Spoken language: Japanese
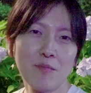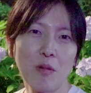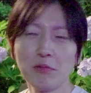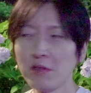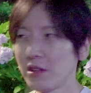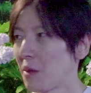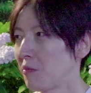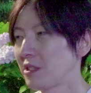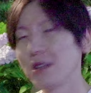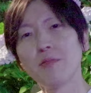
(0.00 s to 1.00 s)
まあ、本当に手
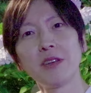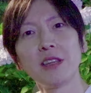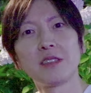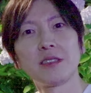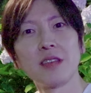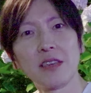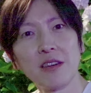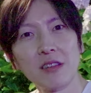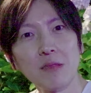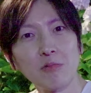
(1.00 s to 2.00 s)
持ちでもいいですし、三
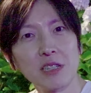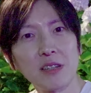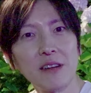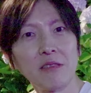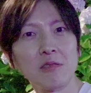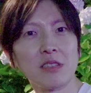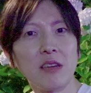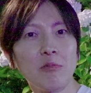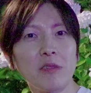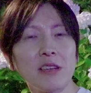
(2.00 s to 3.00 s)
脚でもしっかりとし
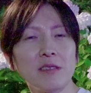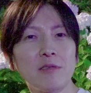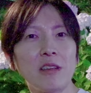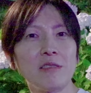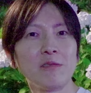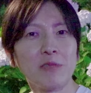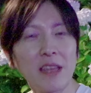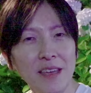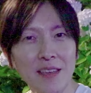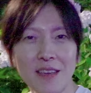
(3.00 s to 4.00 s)
た絵を出してくれるので、